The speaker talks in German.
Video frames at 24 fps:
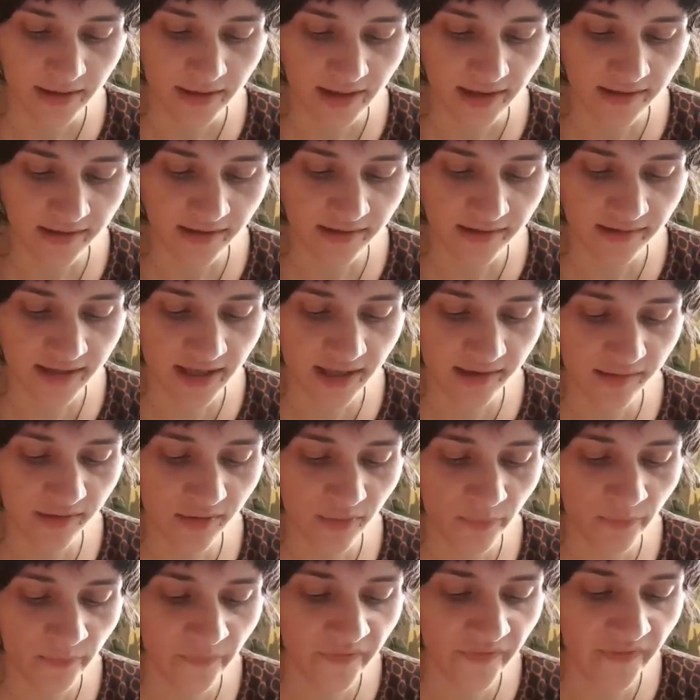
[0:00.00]
Dass es der
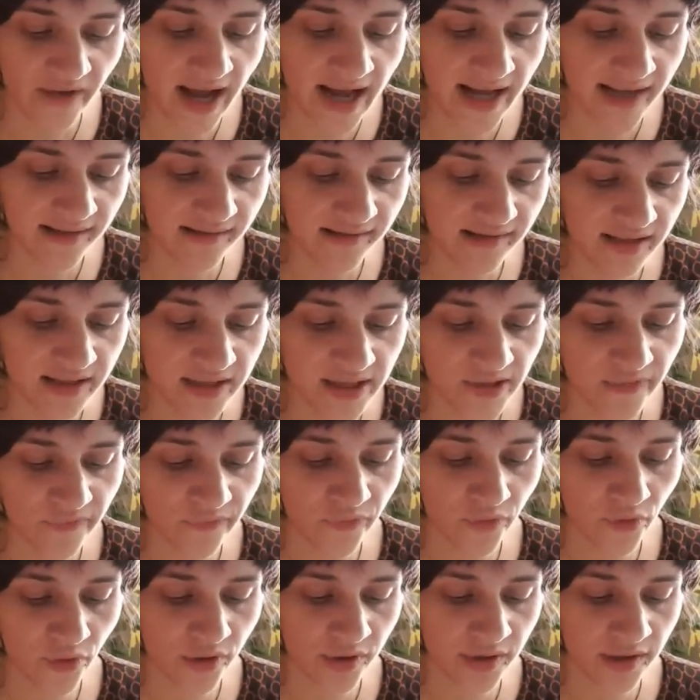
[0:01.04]
zum Wahnsinn
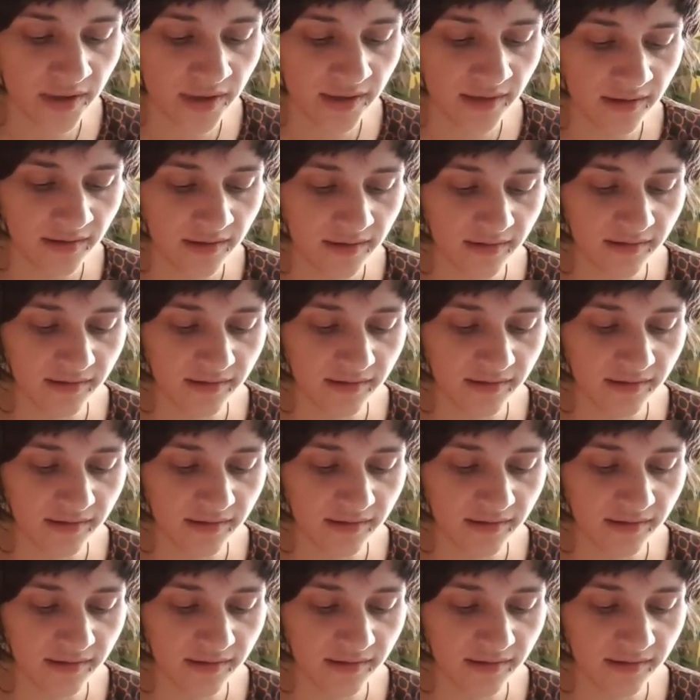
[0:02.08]
gewordene